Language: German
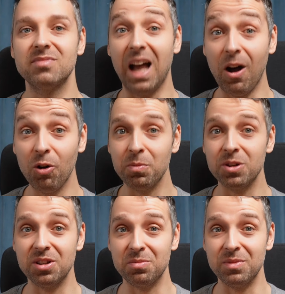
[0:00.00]
Auch
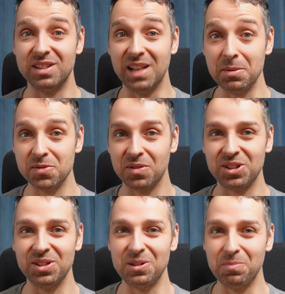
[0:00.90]
möchte ich mich
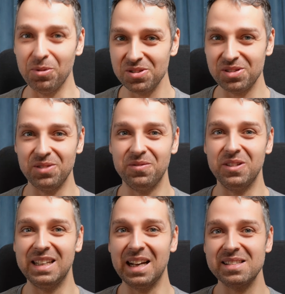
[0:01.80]
selbstverständlich positiv für
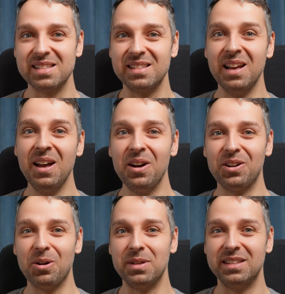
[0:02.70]
die ganzen
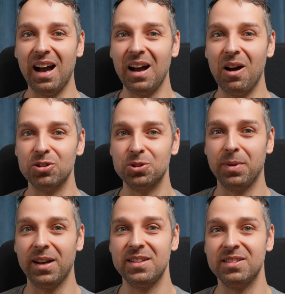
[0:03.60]
Kommentare
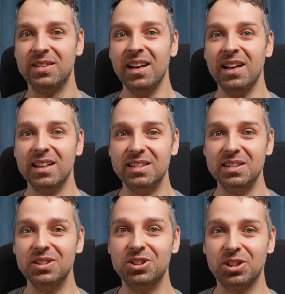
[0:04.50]
aussprechen,
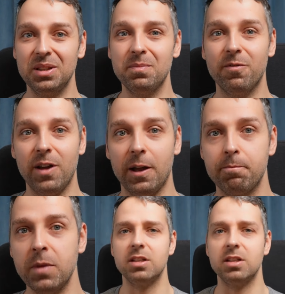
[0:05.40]
die geschrieben werden.